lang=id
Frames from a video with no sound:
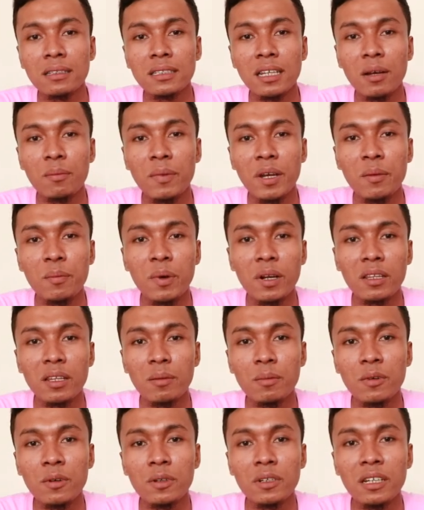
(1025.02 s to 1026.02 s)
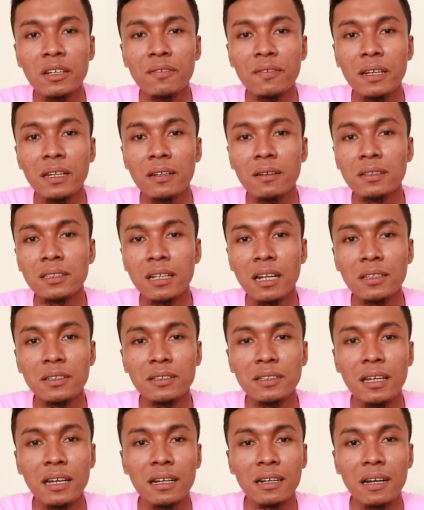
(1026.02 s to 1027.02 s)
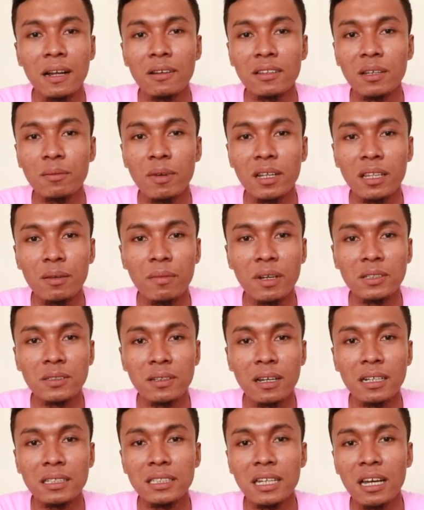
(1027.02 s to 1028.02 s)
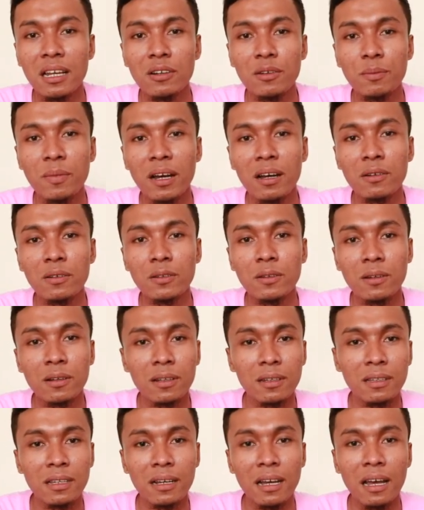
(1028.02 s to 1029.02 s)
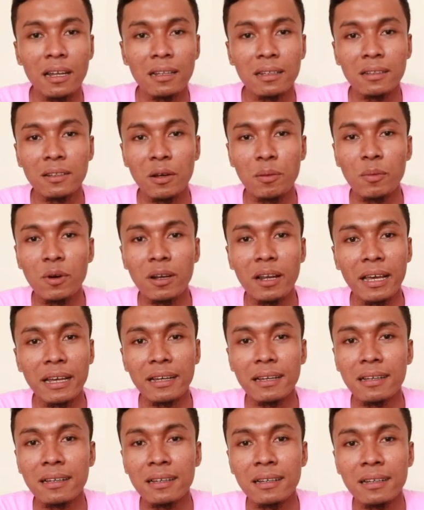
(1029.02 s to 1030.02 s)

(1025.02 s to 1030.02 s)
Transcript: Sampai bertemu di video selanjutnya. Kalau teman-teman suka jangan lupa untuk tekan tombol like.